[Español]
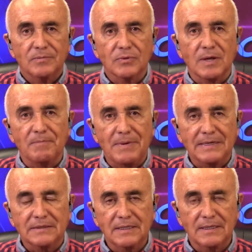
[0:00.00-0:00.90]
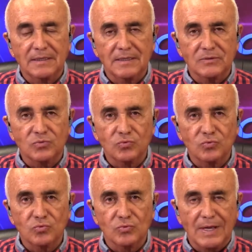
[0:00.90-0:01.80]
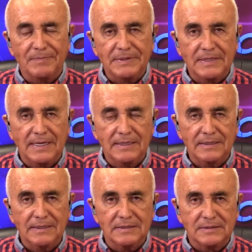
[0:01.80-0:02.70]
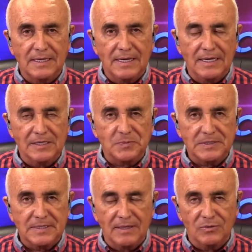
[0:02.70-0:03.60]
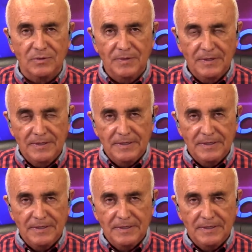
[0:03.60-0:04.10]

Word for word: porque parte de su capital está expresado